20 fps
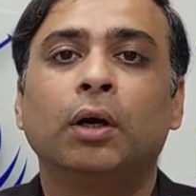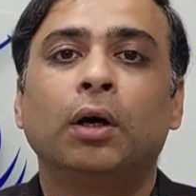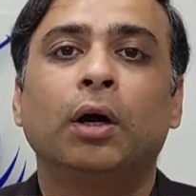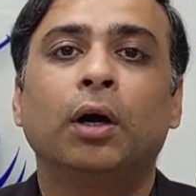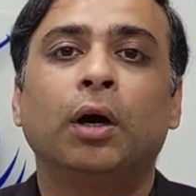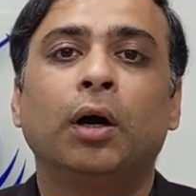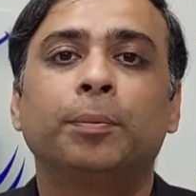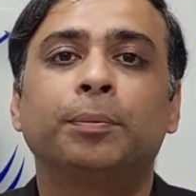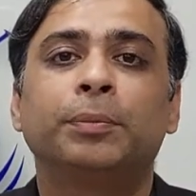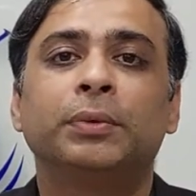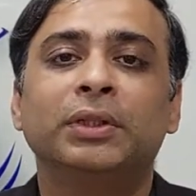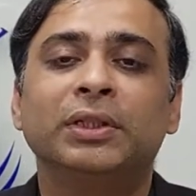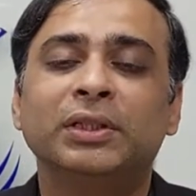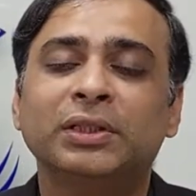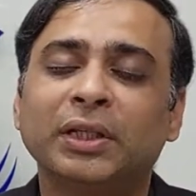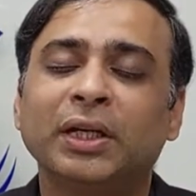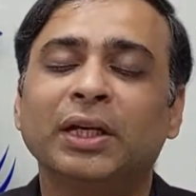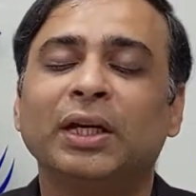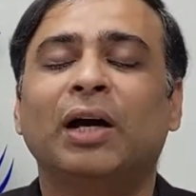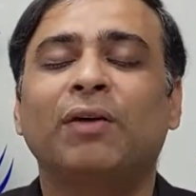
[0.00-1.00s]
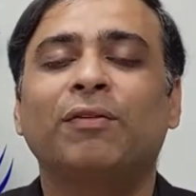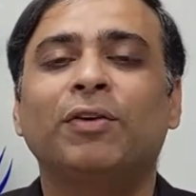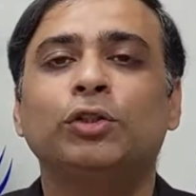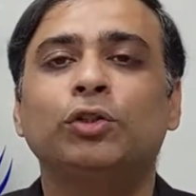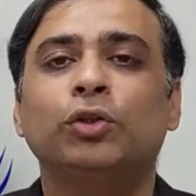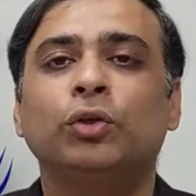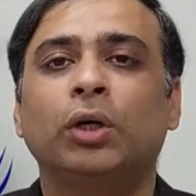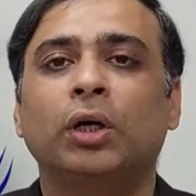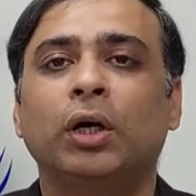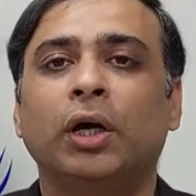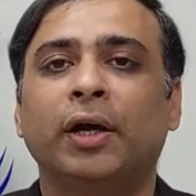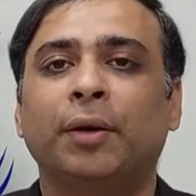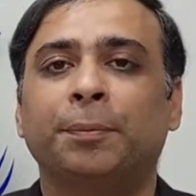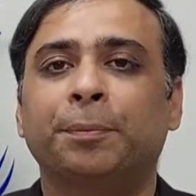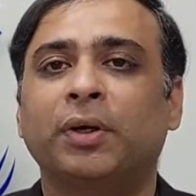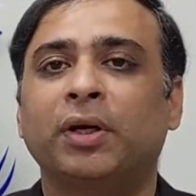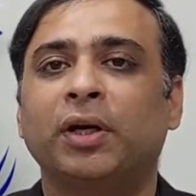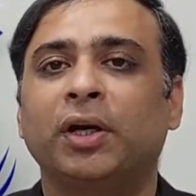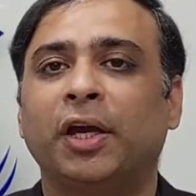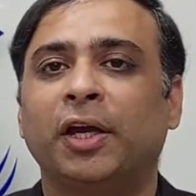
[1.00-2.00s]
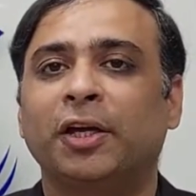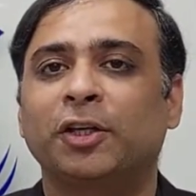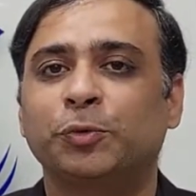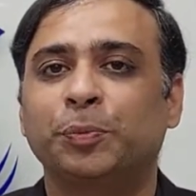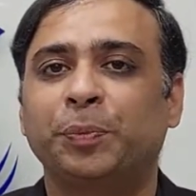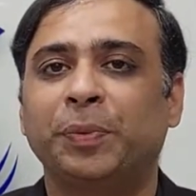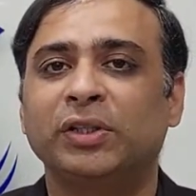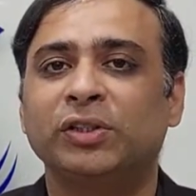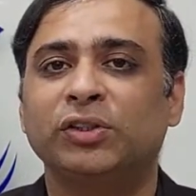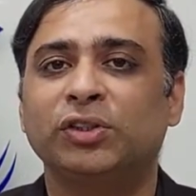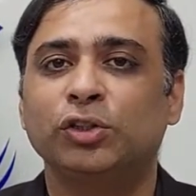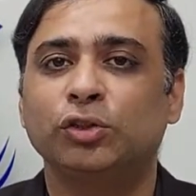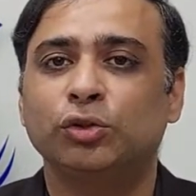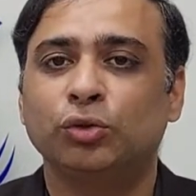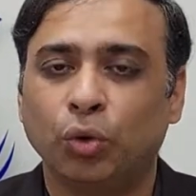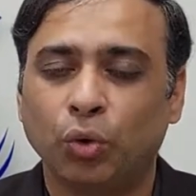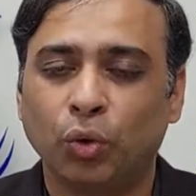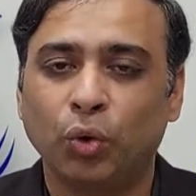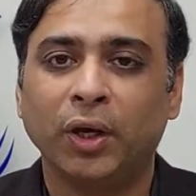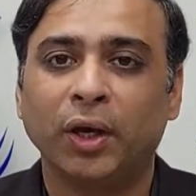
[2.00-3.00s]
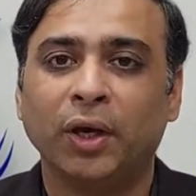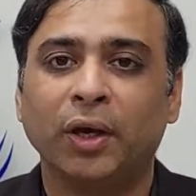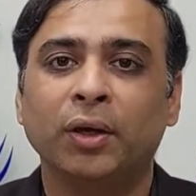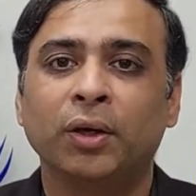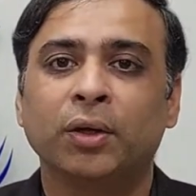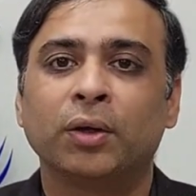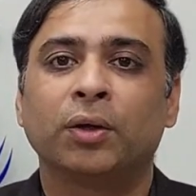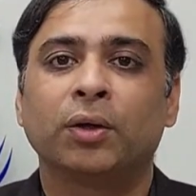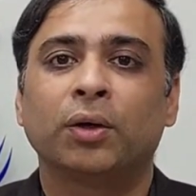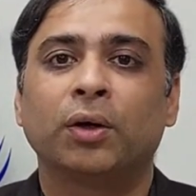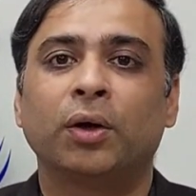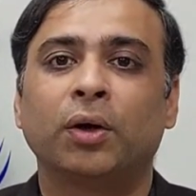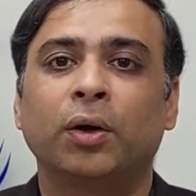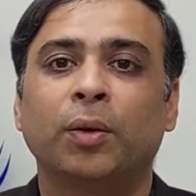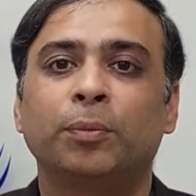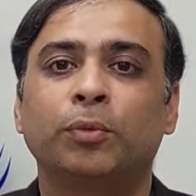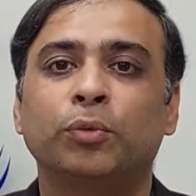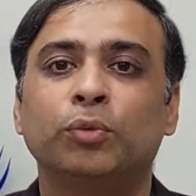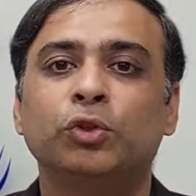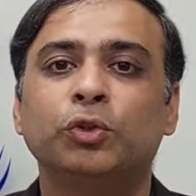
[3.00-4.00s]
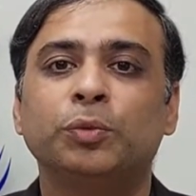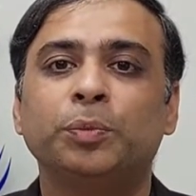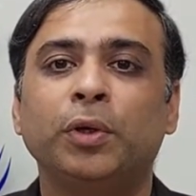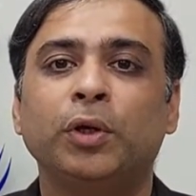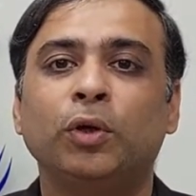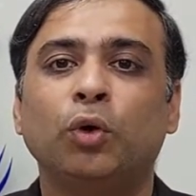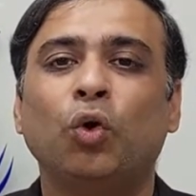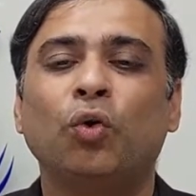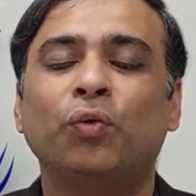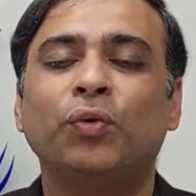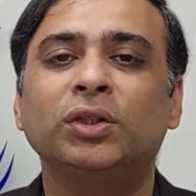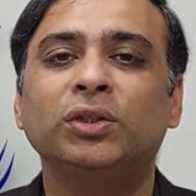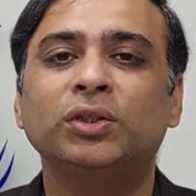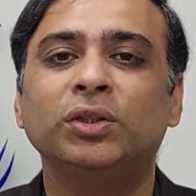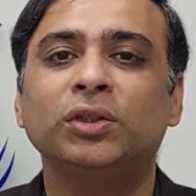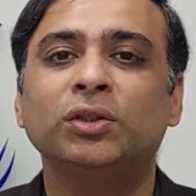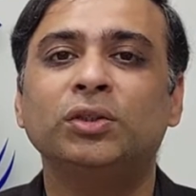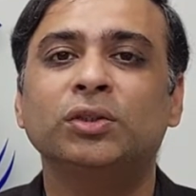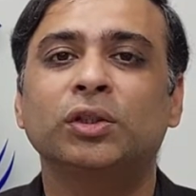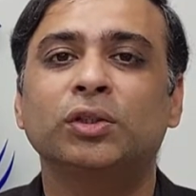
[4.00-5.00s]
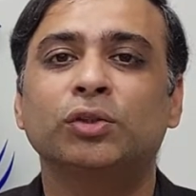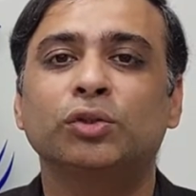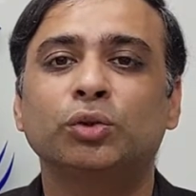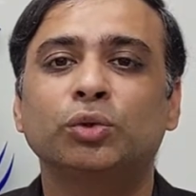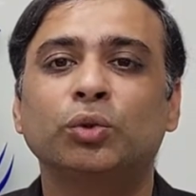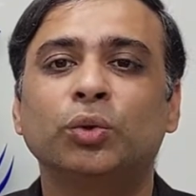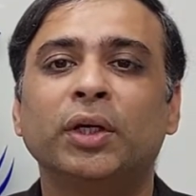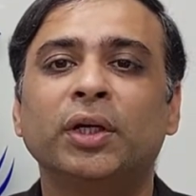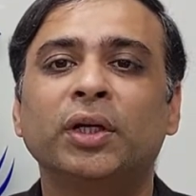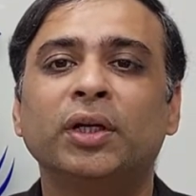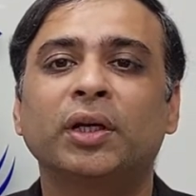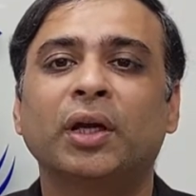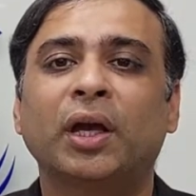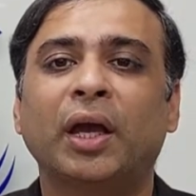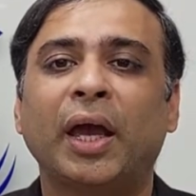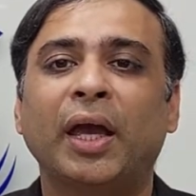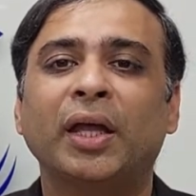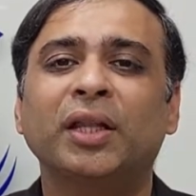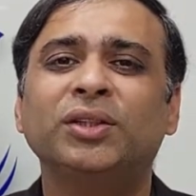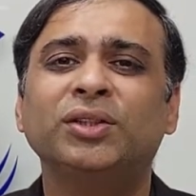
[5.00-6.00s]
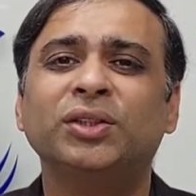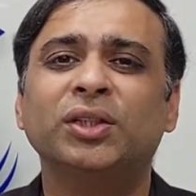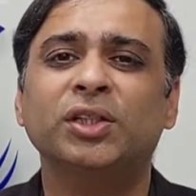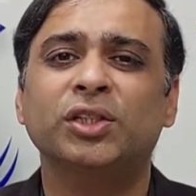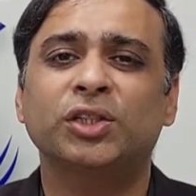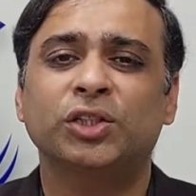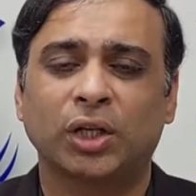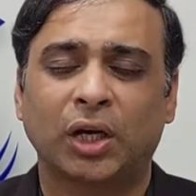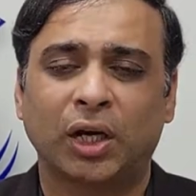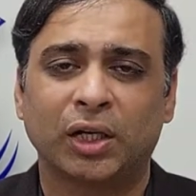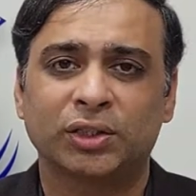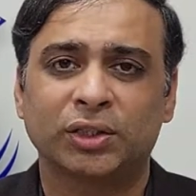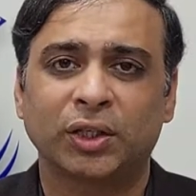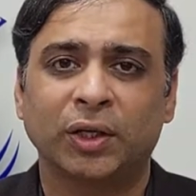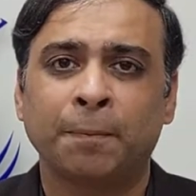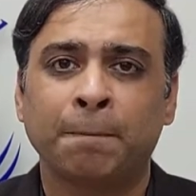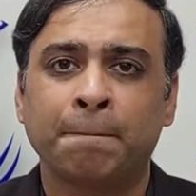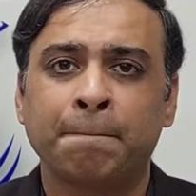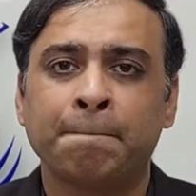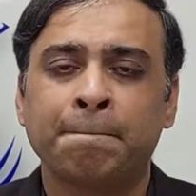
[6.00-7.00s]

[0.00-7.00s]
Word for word: uh, इसके अलावा जो आपके एक्सपेंसेस होंगे uh, उसमें ओवरसीज़ स्टूडेंट हेल्थ सर चार्ज है